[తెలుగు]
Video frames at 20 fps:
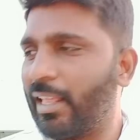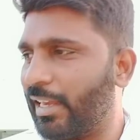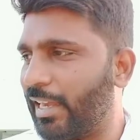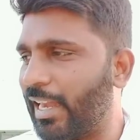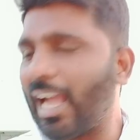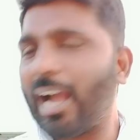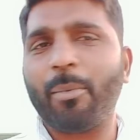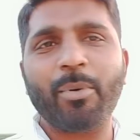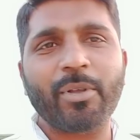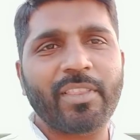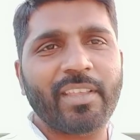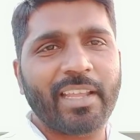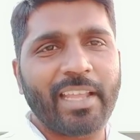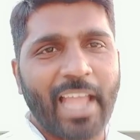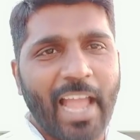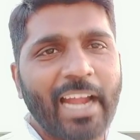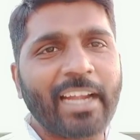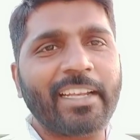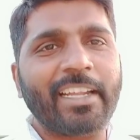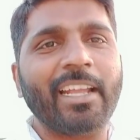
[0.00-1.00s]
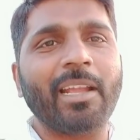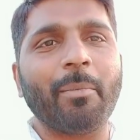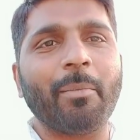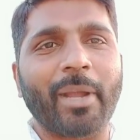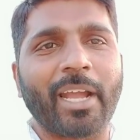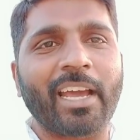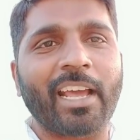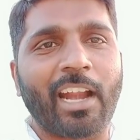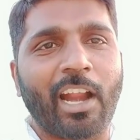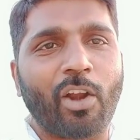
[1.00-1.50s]
లేకపోతే ఇంక యాక్టింగ్
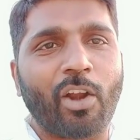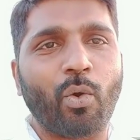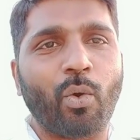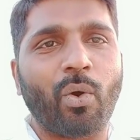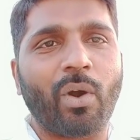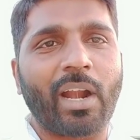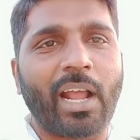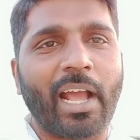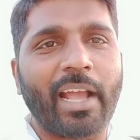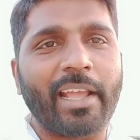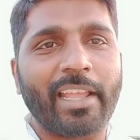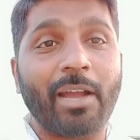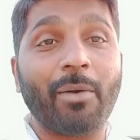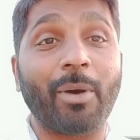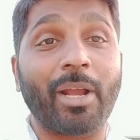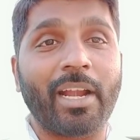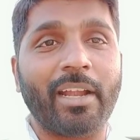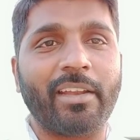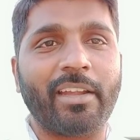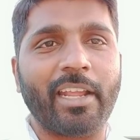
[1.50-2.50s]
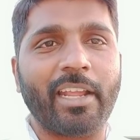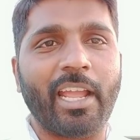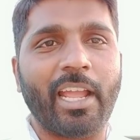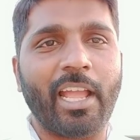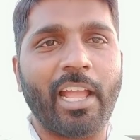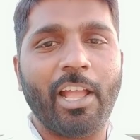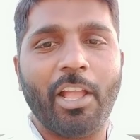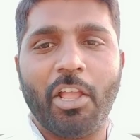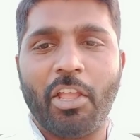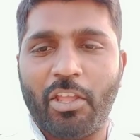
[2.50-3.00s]
మింగరా నువ్వు కూడా ఏమనంటే
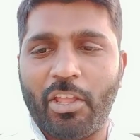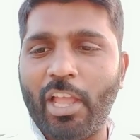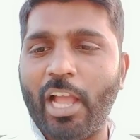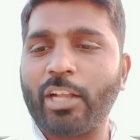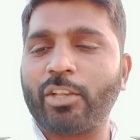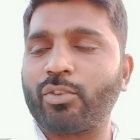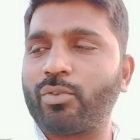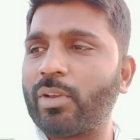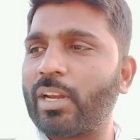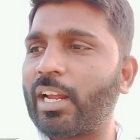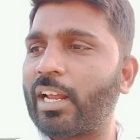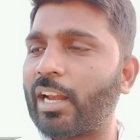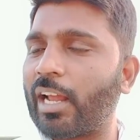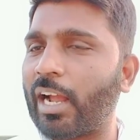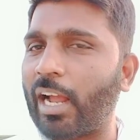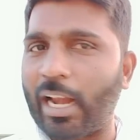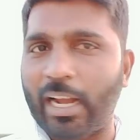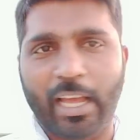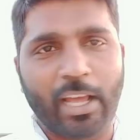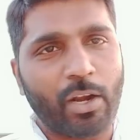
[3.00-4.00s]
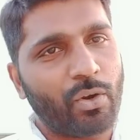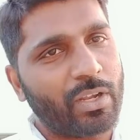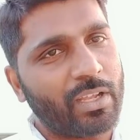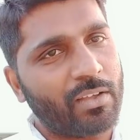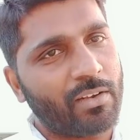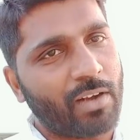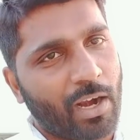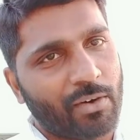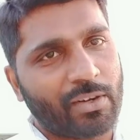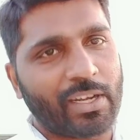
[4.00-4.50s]
యాక్చువల్గా నాకు
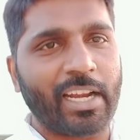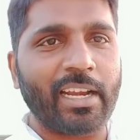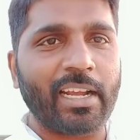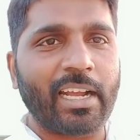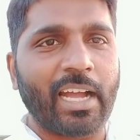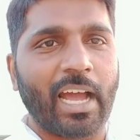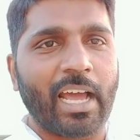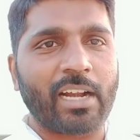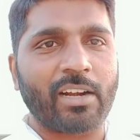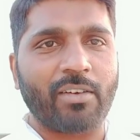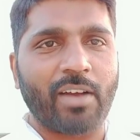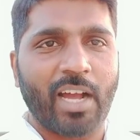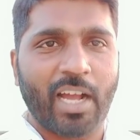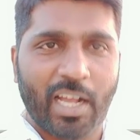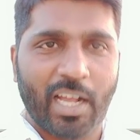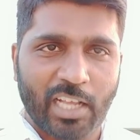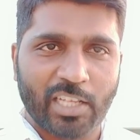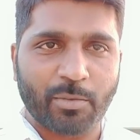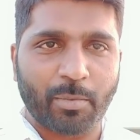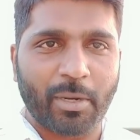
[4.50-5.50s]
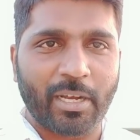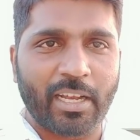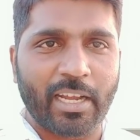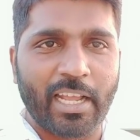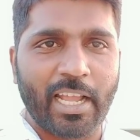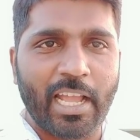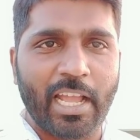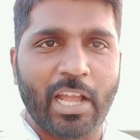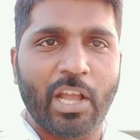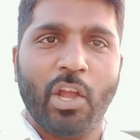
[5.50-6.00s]
అనారోగ్యం రావడానికి కారణం ఆ
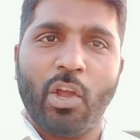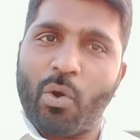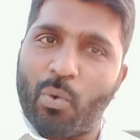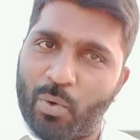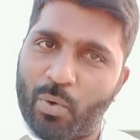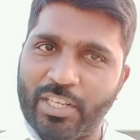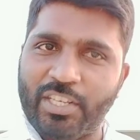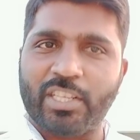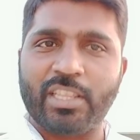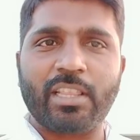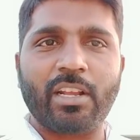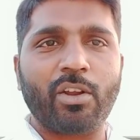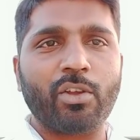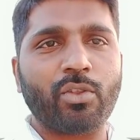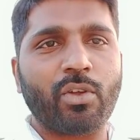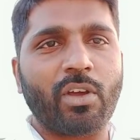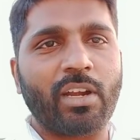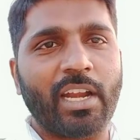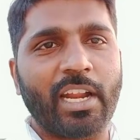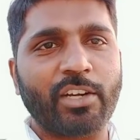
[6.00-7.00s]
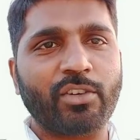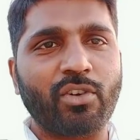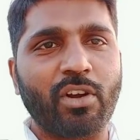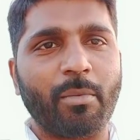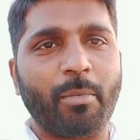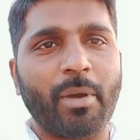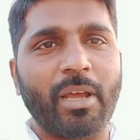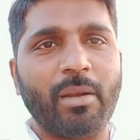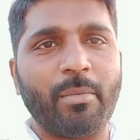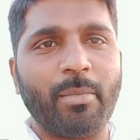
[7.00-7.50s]
హాస్పిటలే వచ్చిన తర్వాత వాళ్ళు లక్ష
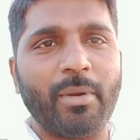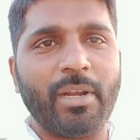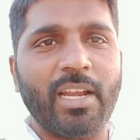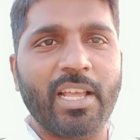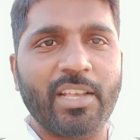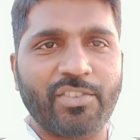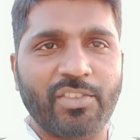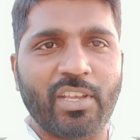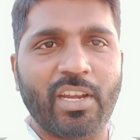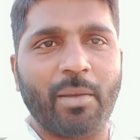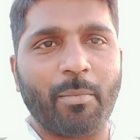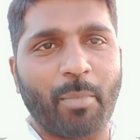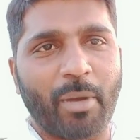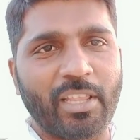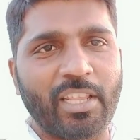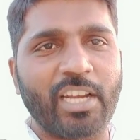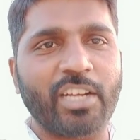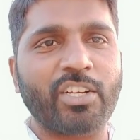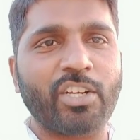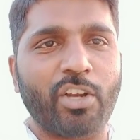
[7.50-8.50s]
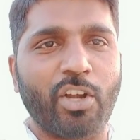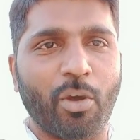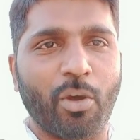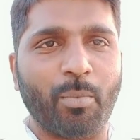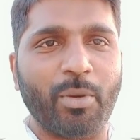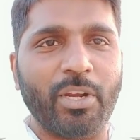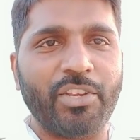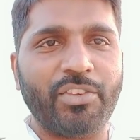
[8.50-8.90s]
రూపాయలు బిల్లు వేస్తే నేను పది లక్షలు డబ్బులు